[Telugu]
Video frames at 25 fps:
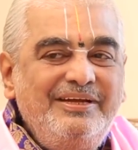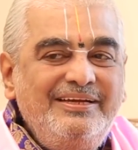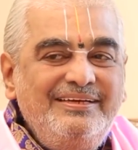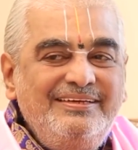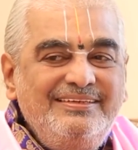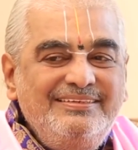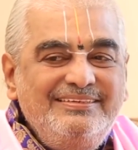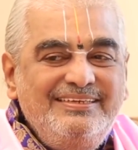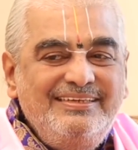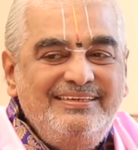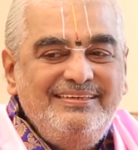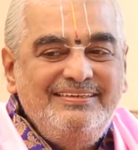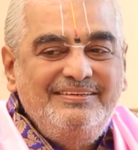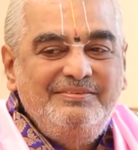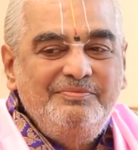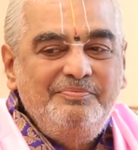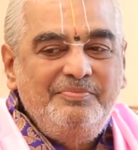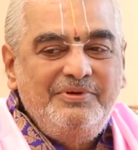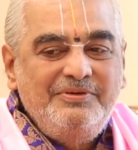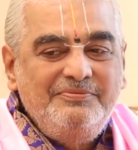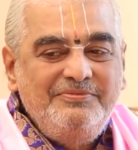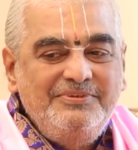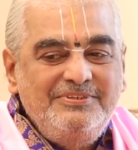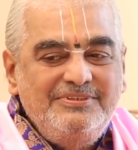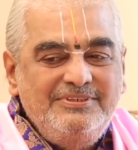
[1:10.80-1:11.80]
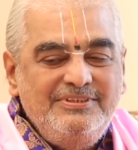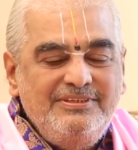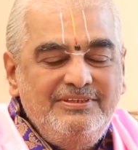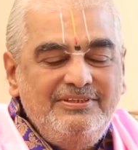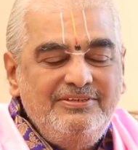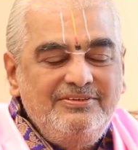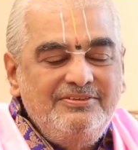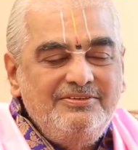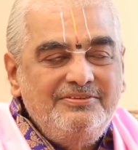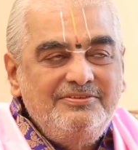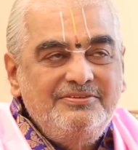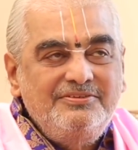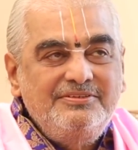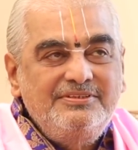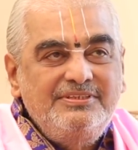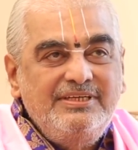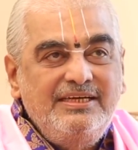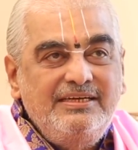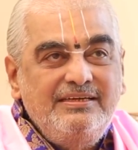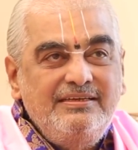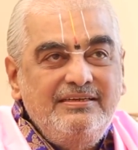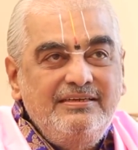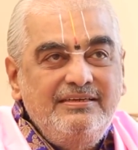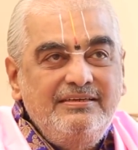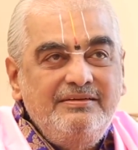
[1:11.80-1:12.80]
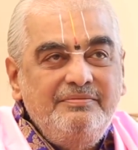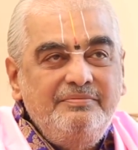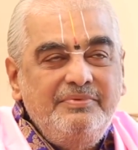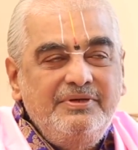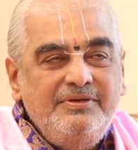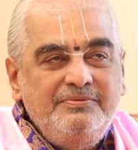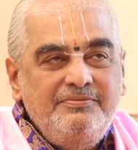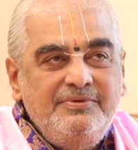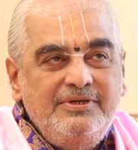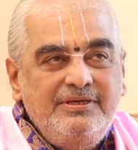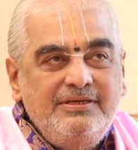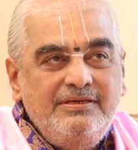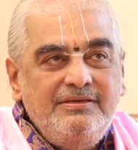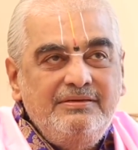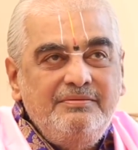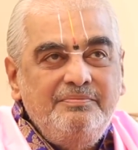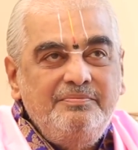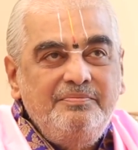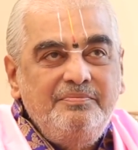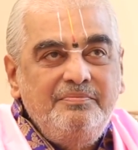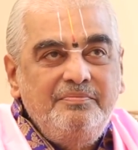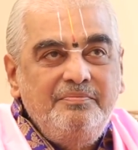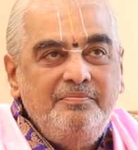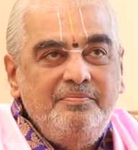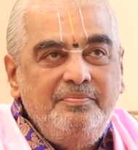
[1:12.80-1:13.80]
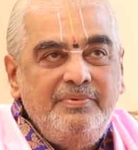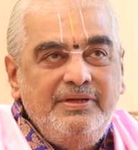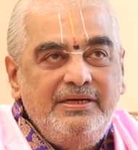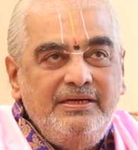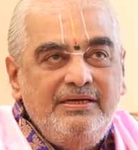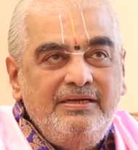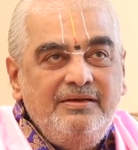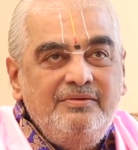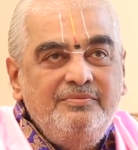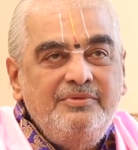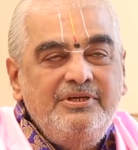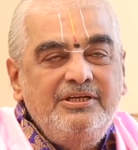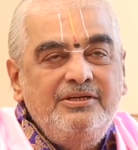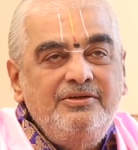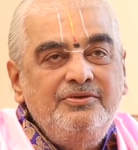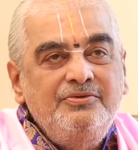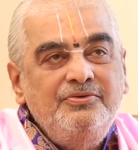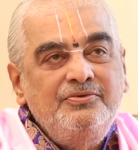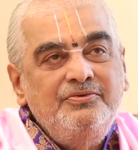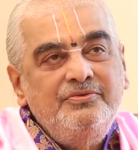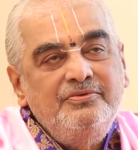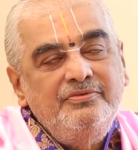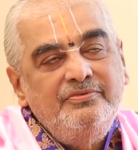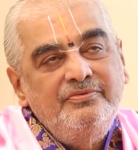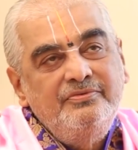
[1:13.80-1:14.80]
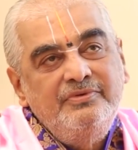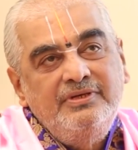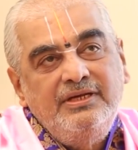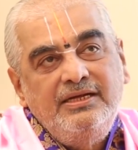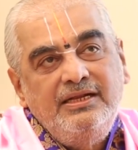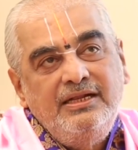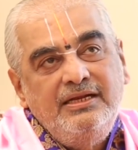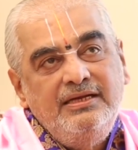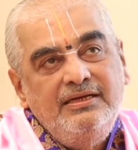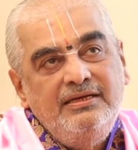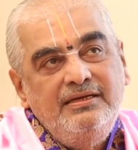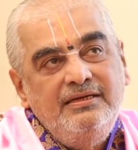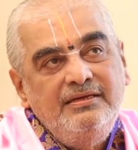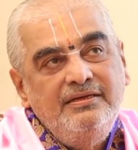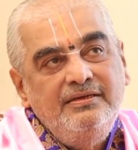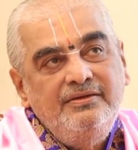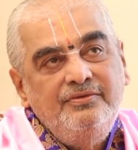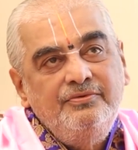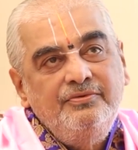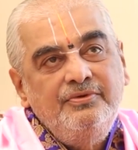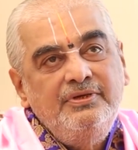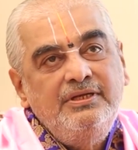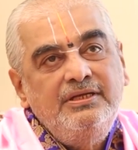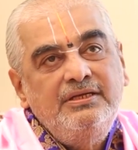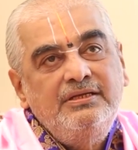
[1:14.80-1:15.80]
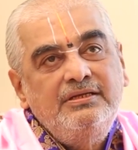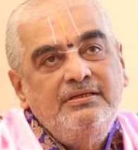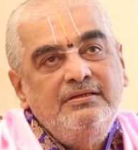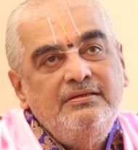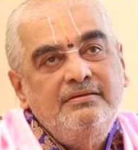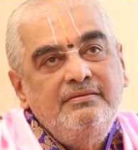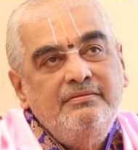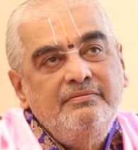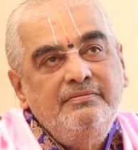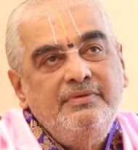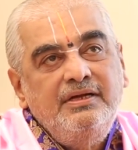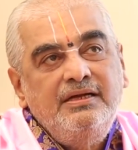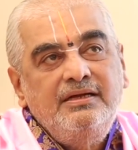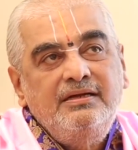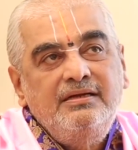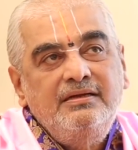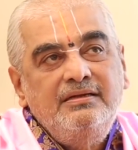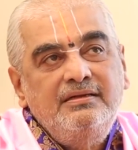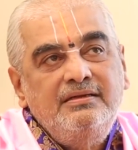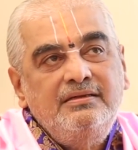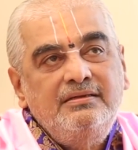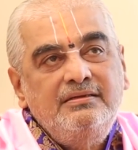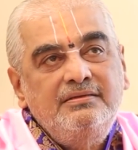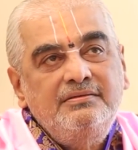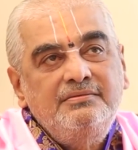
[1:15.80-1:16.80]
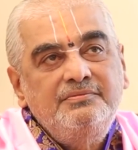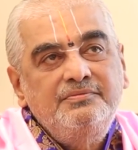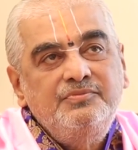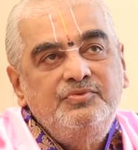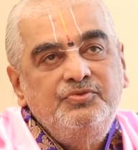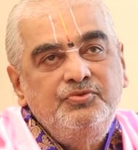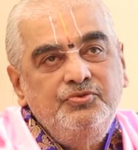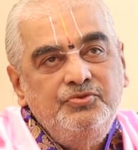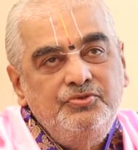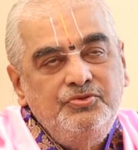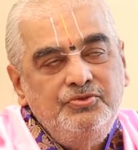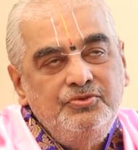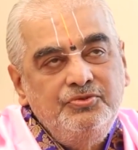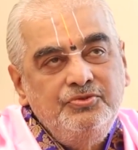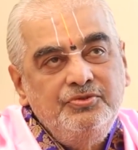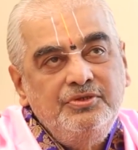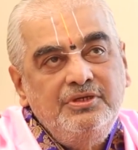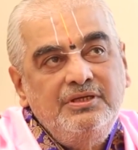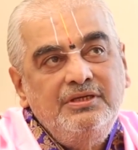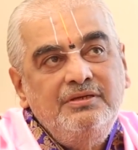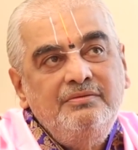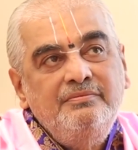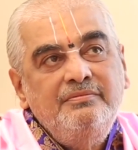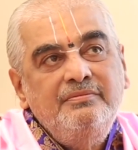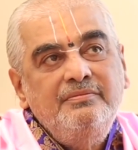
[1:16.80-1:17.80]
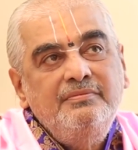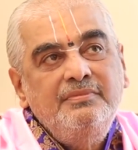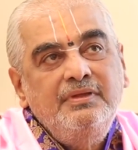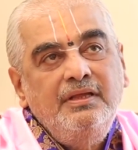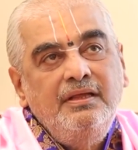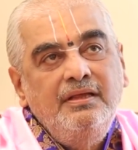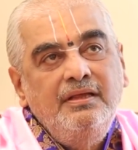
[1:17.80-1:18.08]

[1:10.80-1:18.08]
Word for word: బయట జరిగి ప్రపంచంలో జరిగే పరిమా పరిణామాలు వీటన్నిటినీ కూడా అక్కడ చూస్తూ ఉంటాం